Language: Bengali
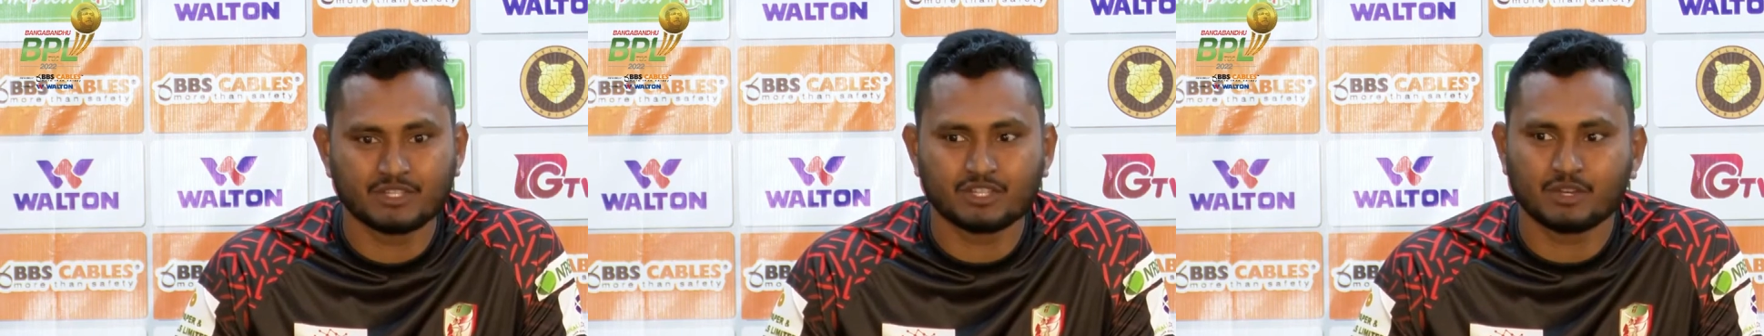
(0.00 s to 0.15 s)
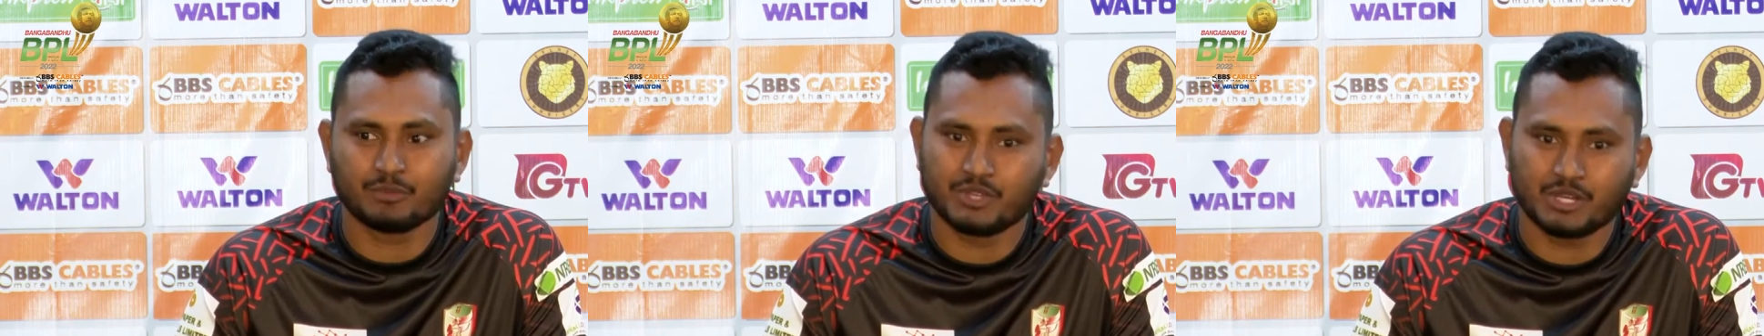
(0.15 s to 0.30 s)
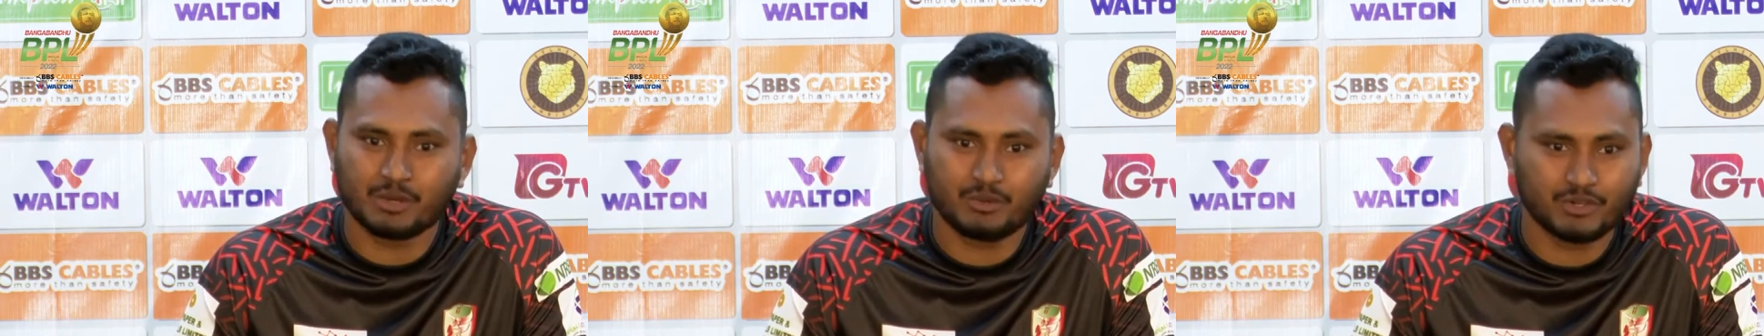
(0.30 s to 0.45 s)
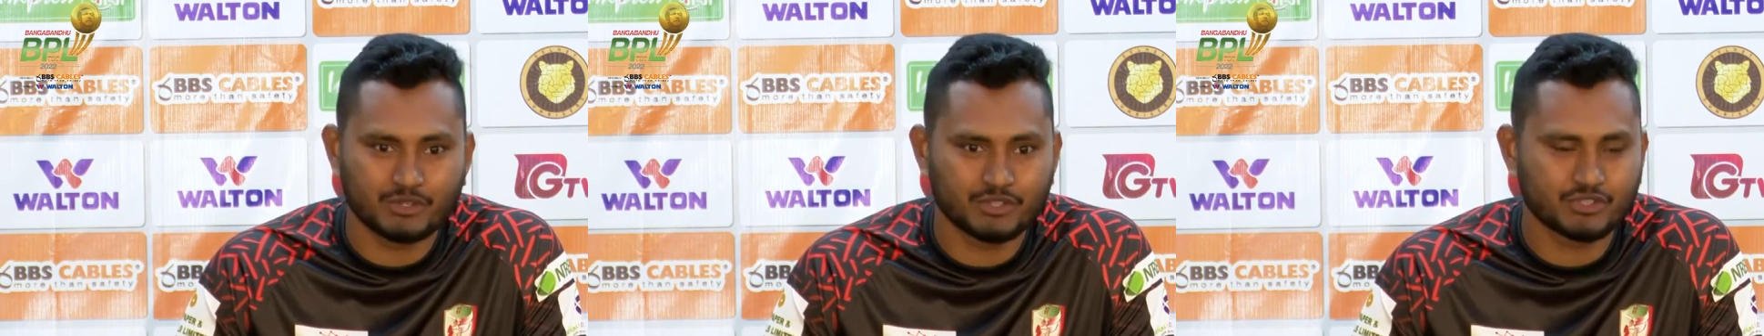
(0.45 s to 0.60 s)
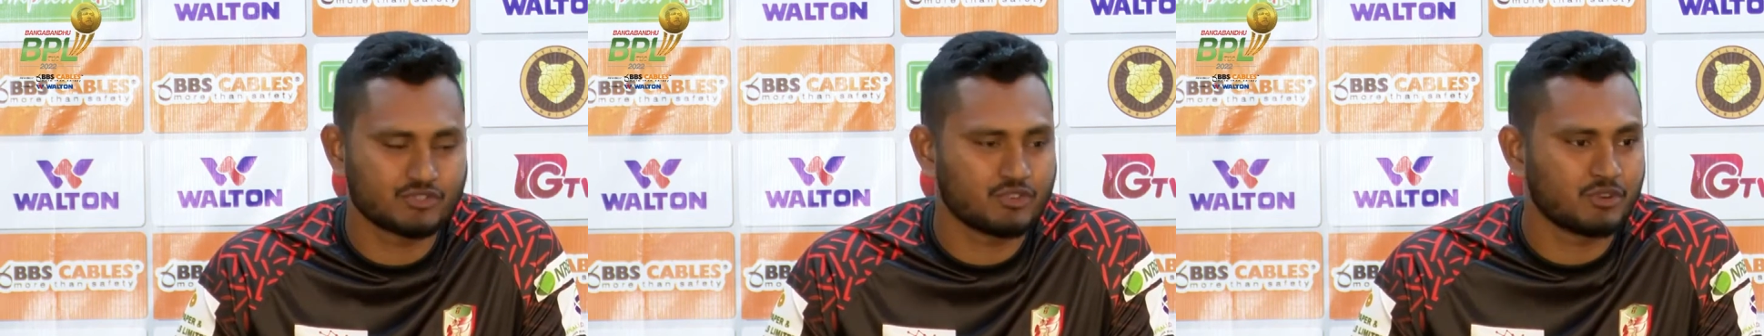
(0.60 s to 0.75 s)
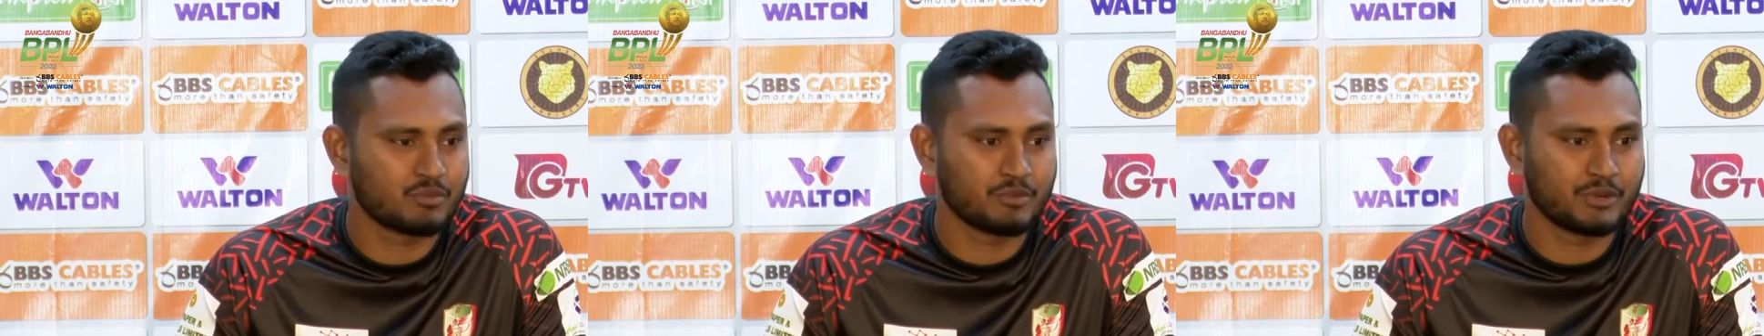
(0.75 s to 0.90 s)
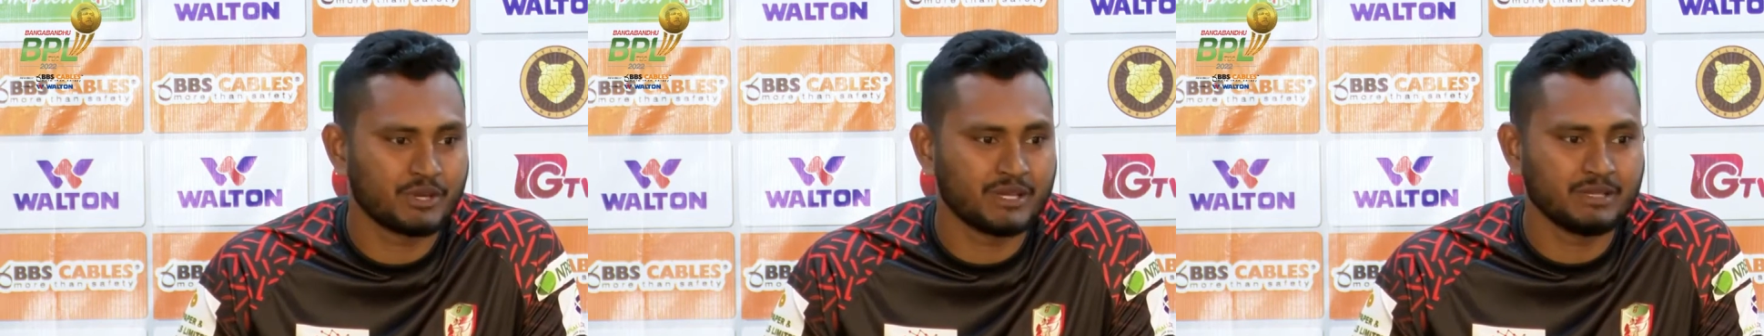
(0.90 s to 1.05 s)
সব থেকে বড়
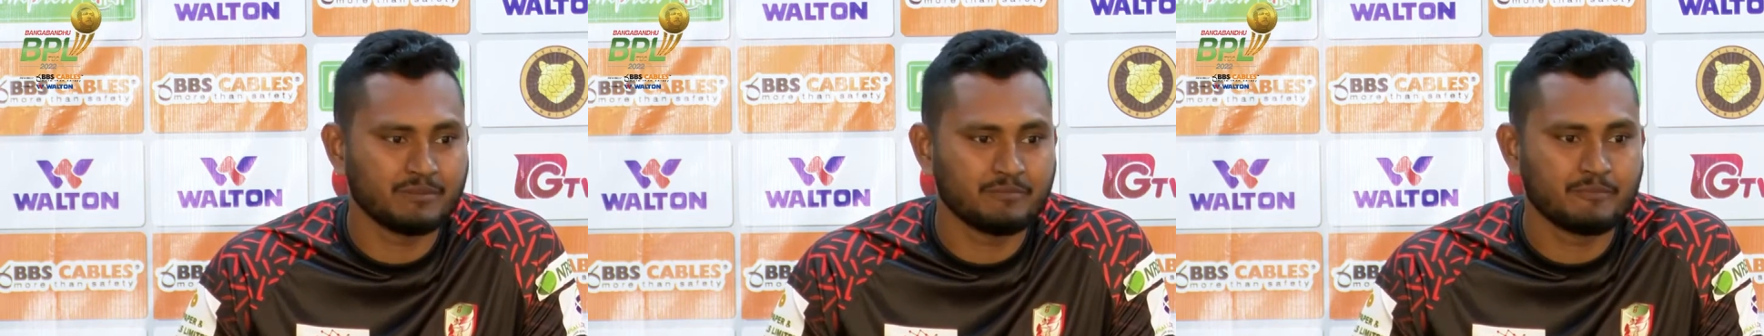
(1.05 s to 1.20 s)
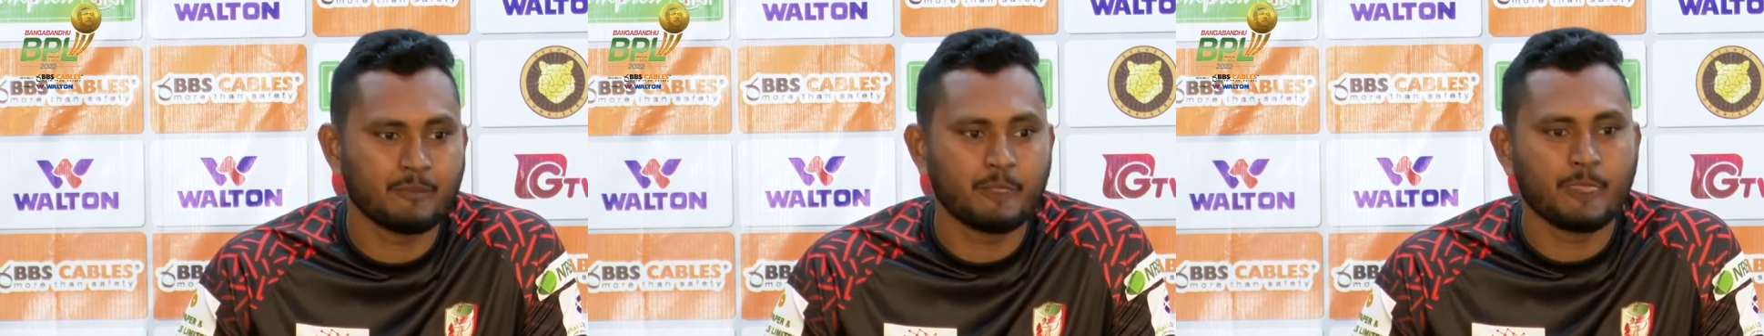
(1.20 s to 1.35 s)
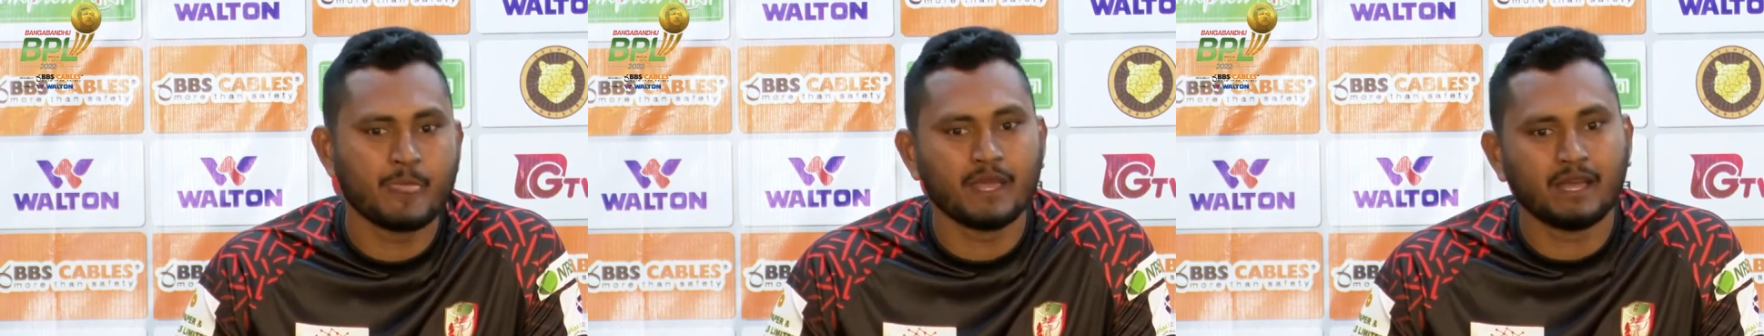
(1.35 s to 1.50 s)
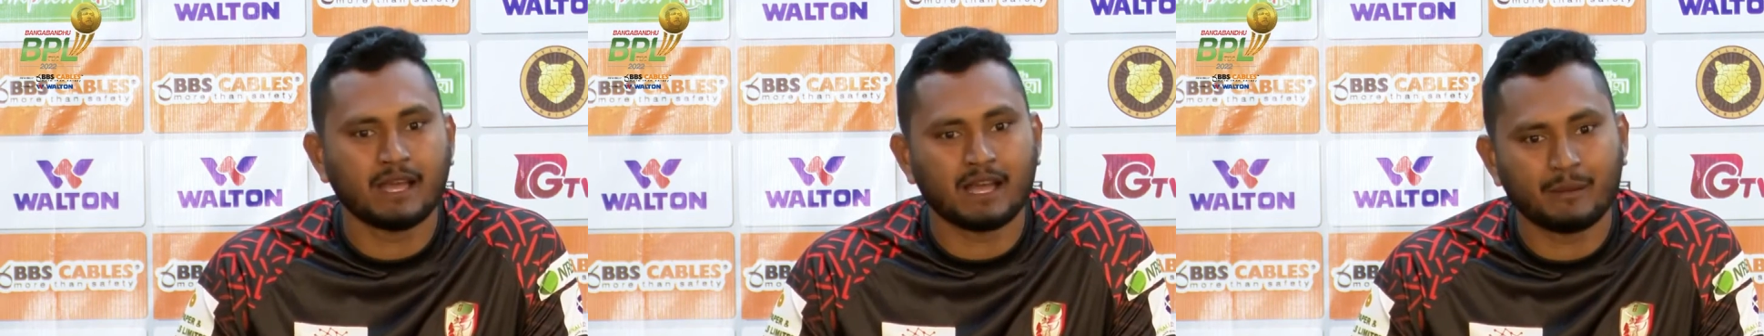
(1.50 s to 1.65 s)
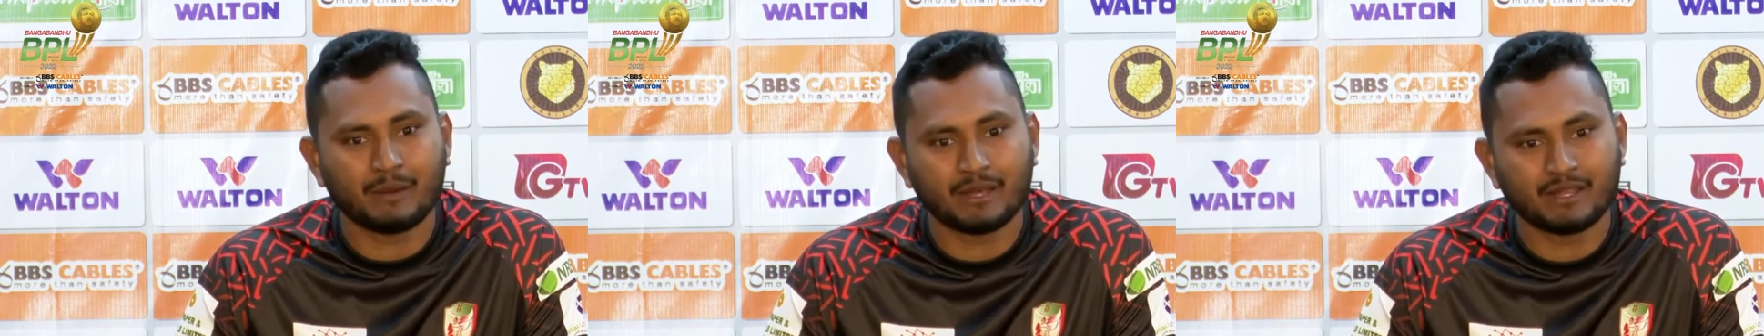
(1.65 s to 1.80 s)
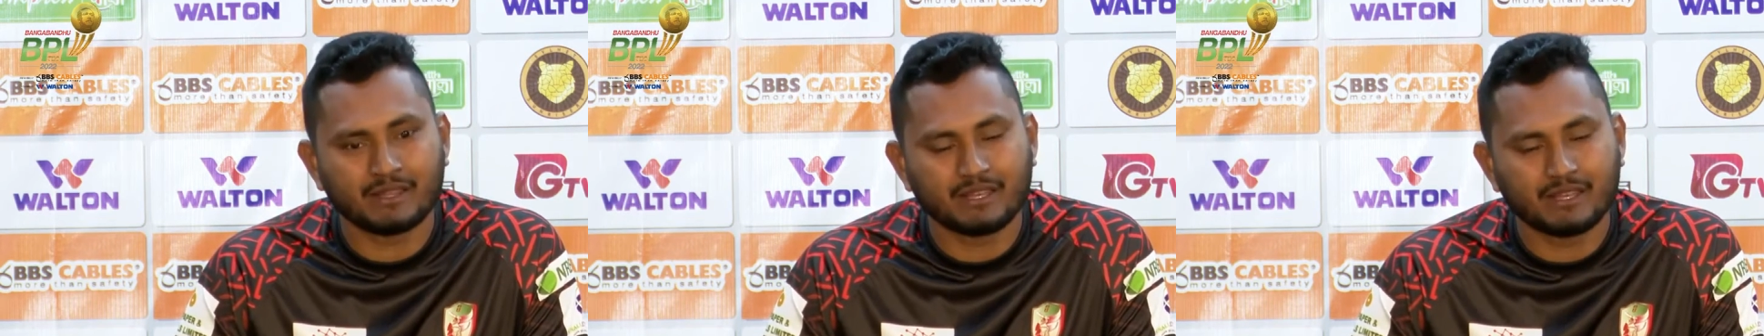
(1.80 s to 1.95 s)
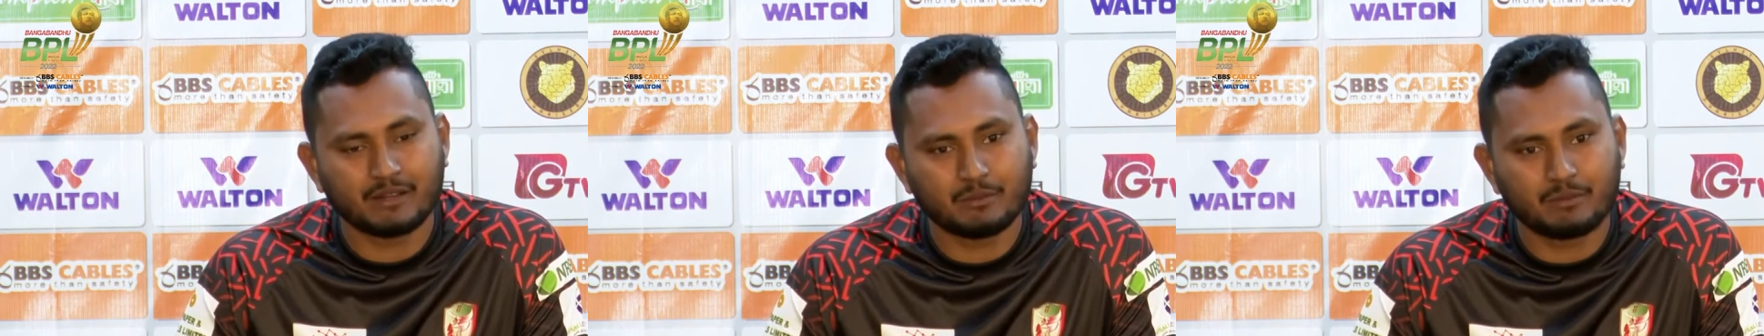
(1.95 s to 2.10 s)
স্ট্রং পয়েন্ট
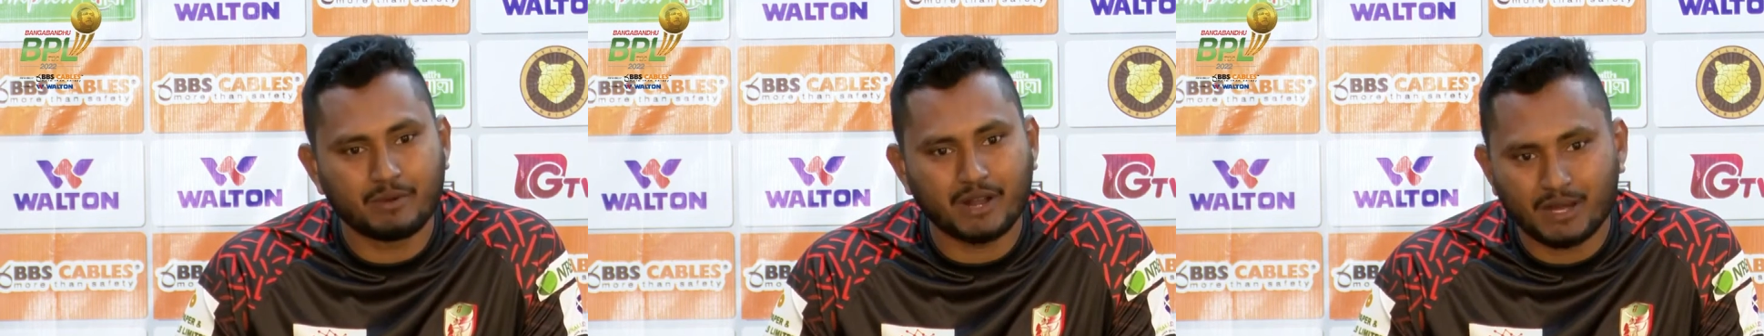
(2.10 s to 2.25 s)
আমাদের